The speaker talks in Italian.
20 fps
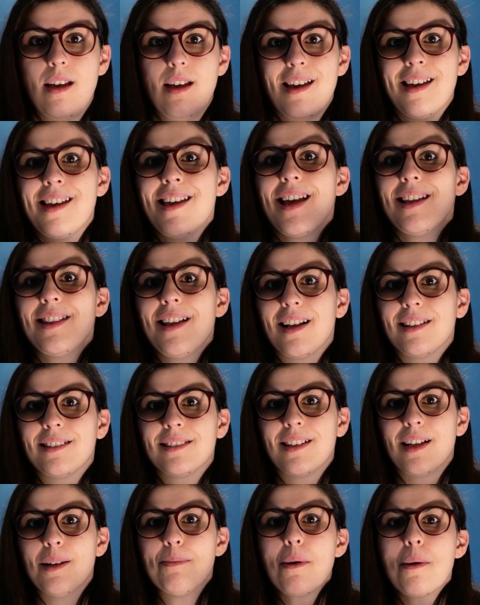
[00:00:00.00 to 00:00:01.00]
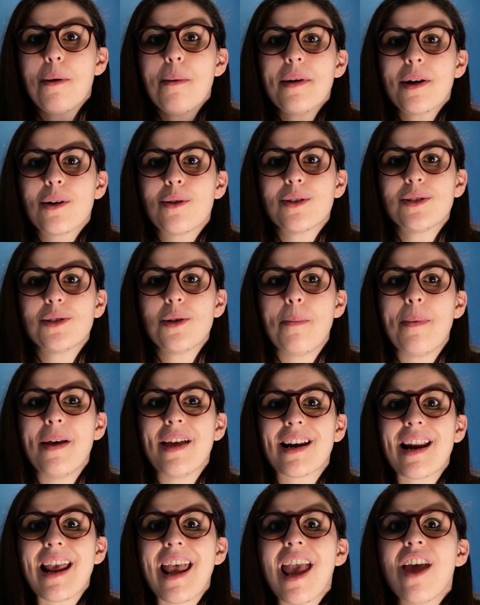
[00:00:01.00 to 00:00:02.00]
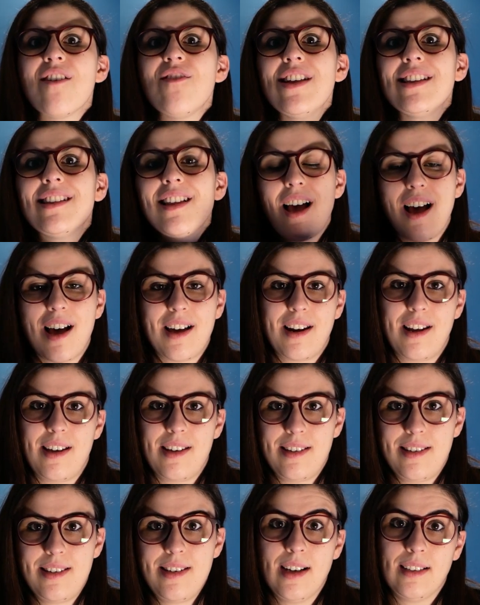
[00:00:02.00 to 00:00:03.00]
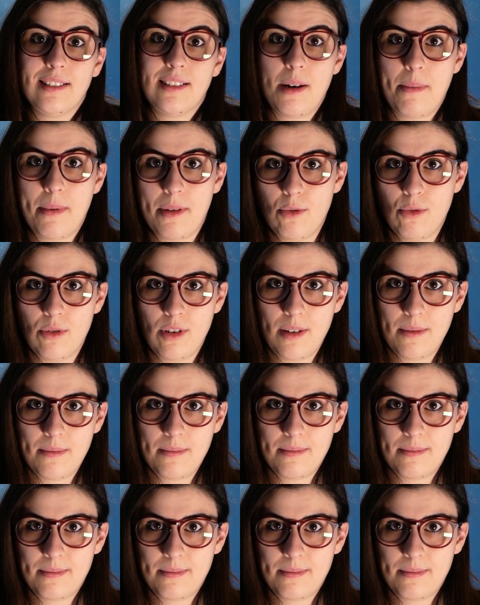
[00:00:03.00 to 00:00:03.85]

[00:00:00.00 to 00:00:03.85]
e che adatta il proprio percorso per evitare gli altri pedoni.